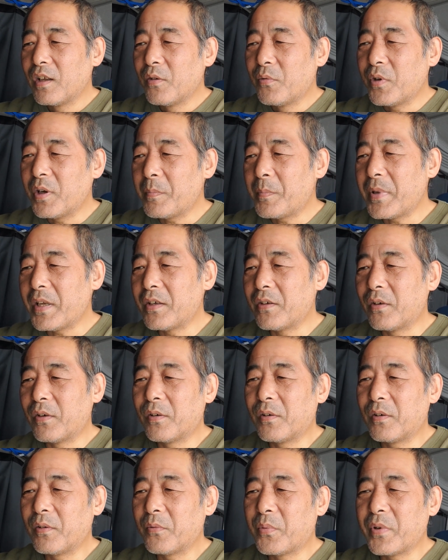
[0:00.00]
フィリピン
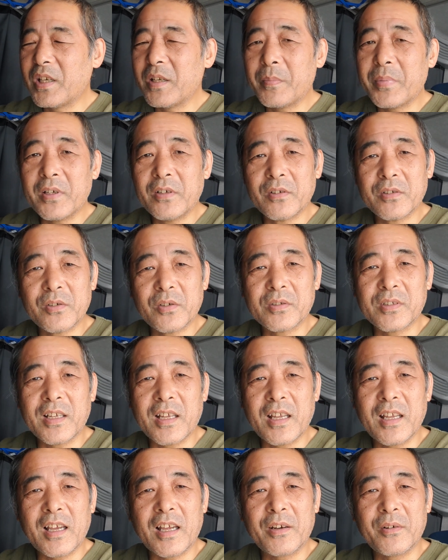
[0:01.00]
の、フィリピンの女
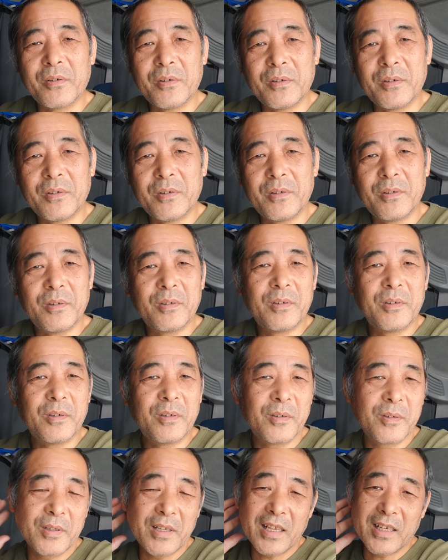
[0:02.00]
性、あ
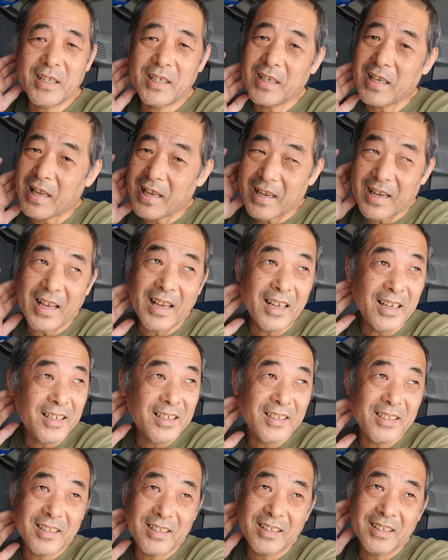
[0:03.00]
のー、ね、綺麗な、
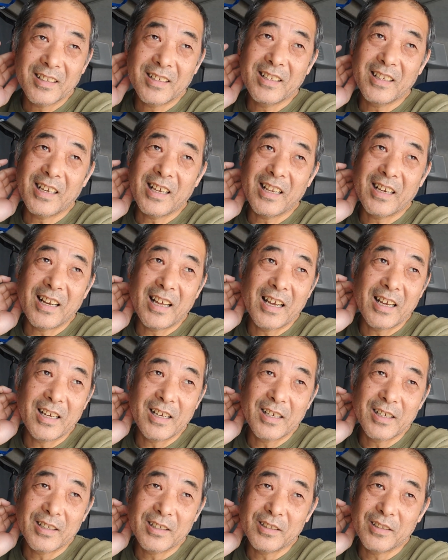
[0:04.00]
綺麗
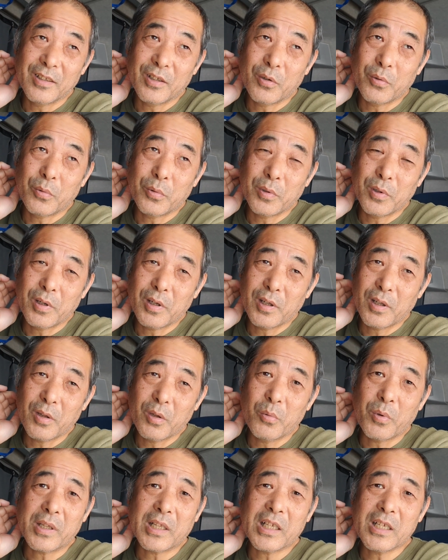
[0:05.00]
な、
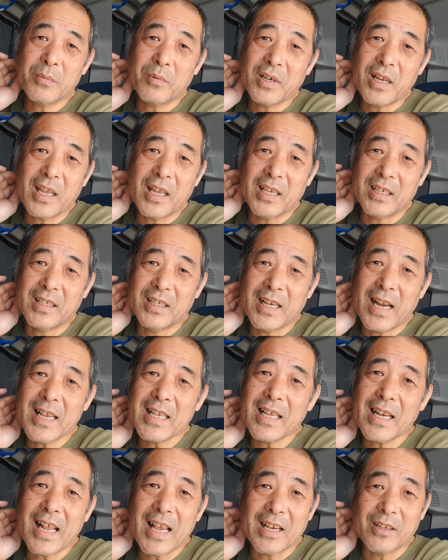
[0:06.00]
私もね、嫌い
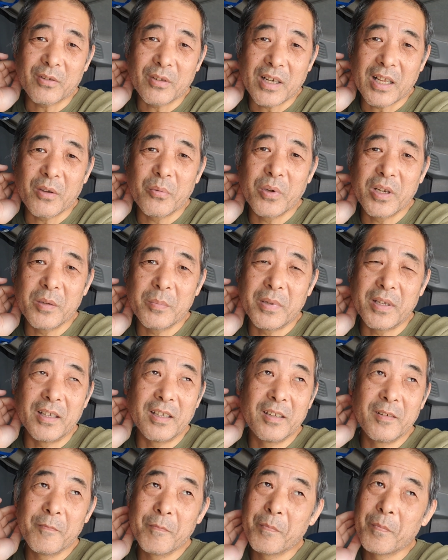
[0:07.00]
じゃないけどね、
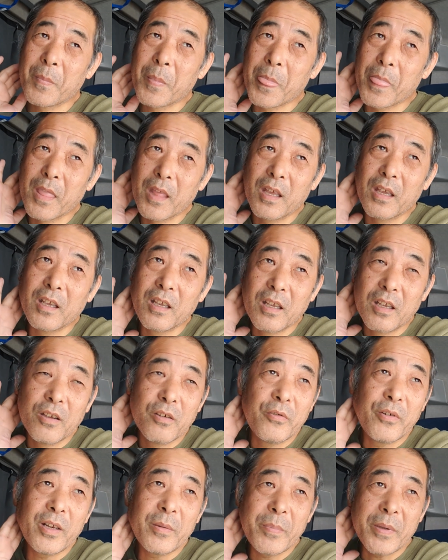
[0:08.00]
フィリピン。
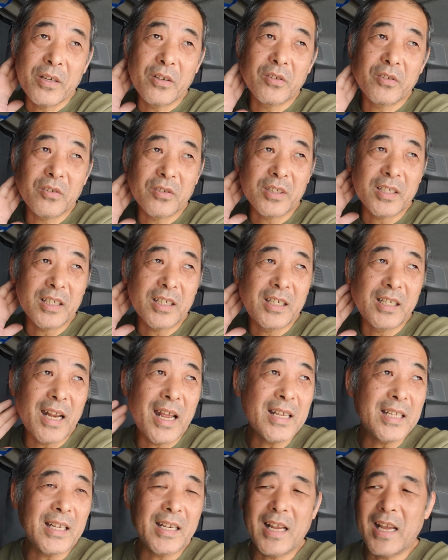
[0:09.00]
フィリピンの女性
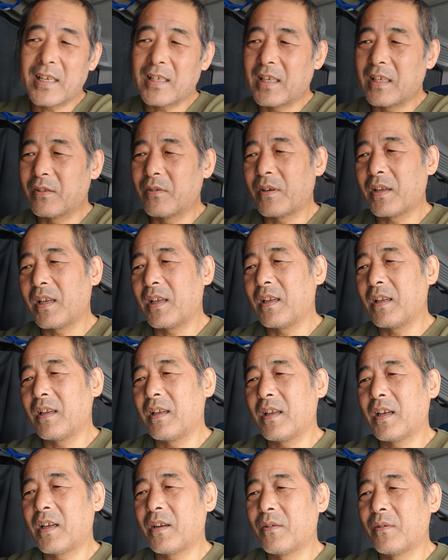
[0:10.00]
嫌いじゃないけど
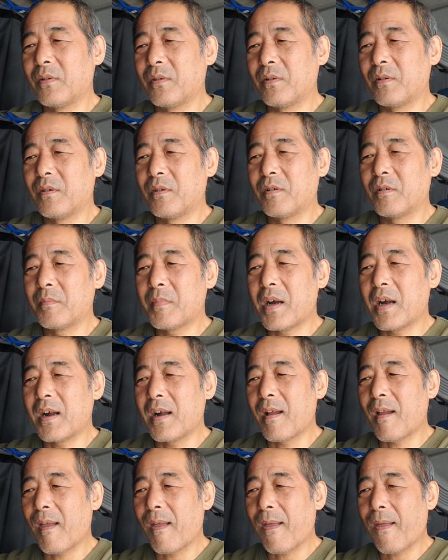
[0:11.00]
ね、あのー、ま
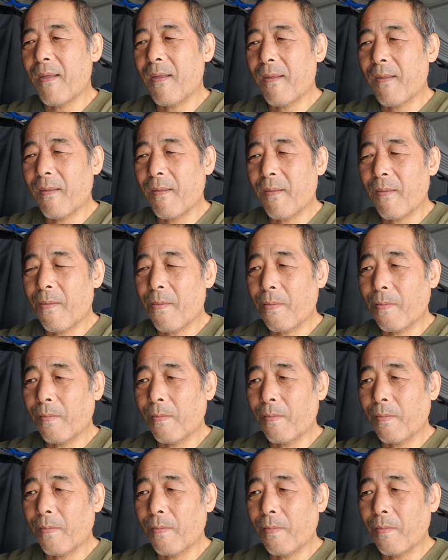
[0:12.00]
あ、